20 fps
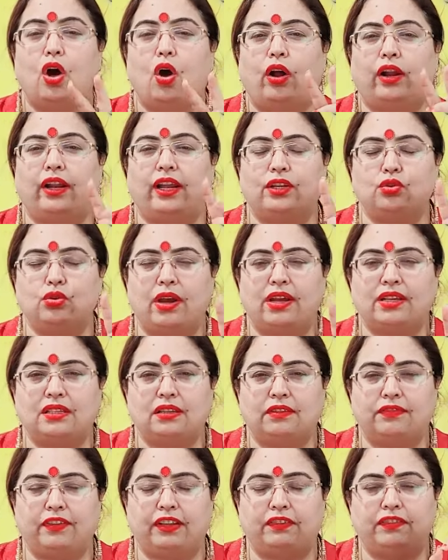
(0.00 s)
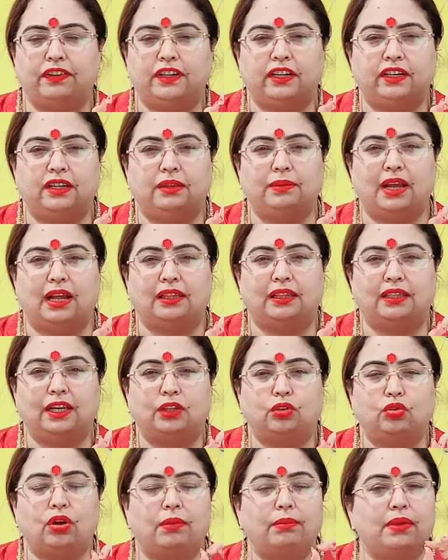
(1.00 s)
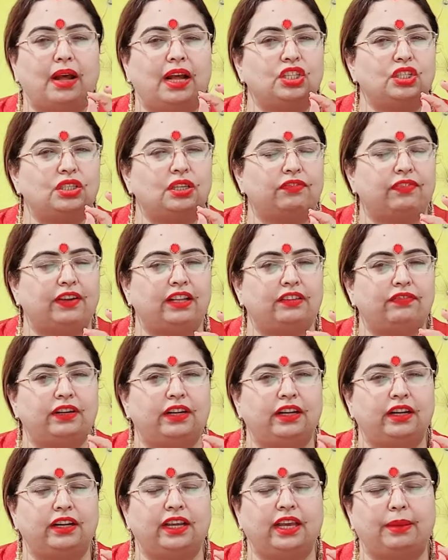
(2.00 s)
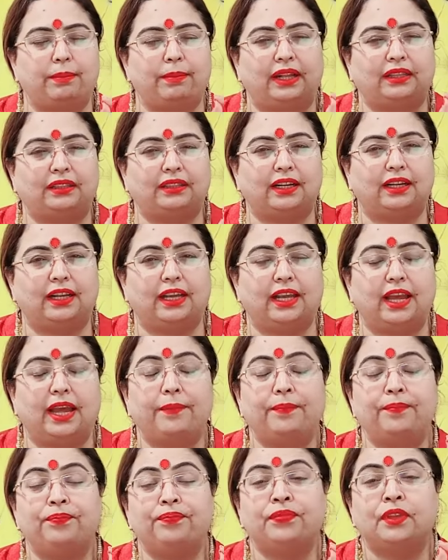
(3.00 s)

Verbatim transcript: और एक जो है सफेद फिटकरी भी आती है तो हम आज सफेद फिटकरी की बात करेंगे